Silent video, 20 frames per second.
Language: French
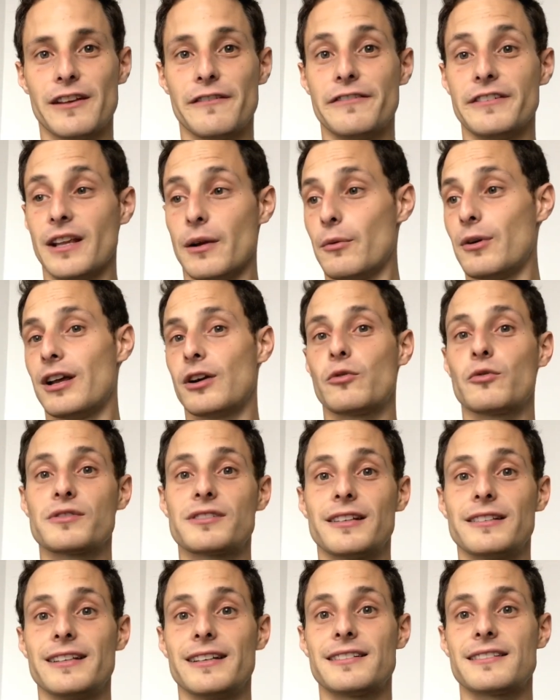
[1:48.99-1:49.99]
et finalement elle a
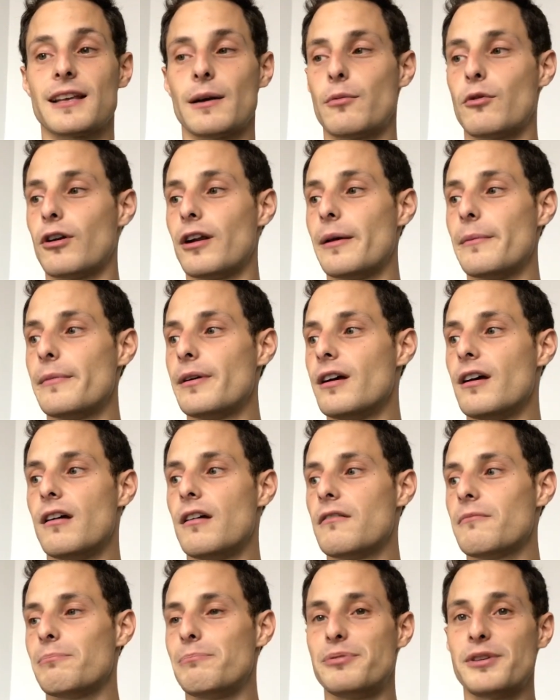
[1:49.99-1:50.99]
constaté que c'était un problème
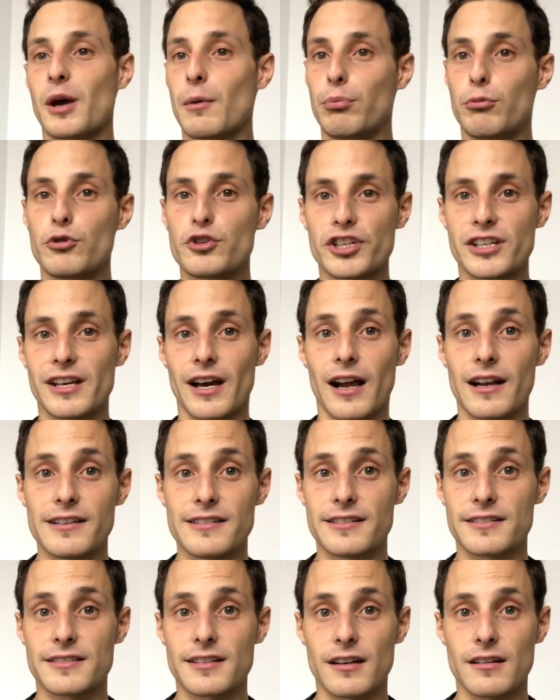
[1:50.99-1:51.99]
bien plus
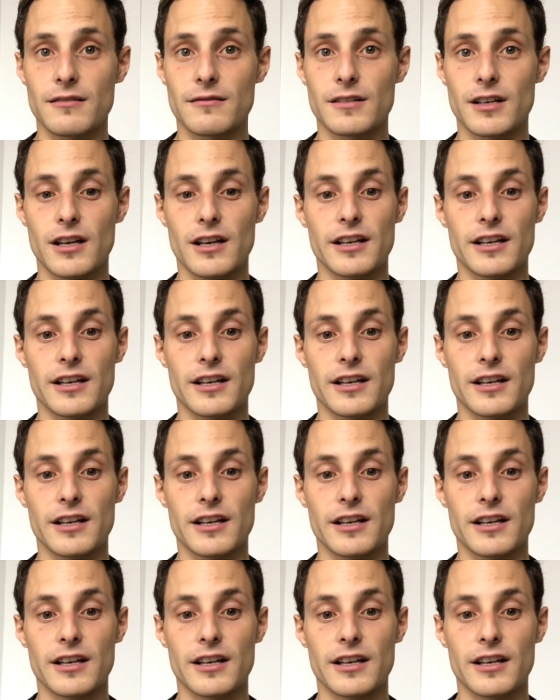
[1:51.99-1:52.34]
généralisé que ça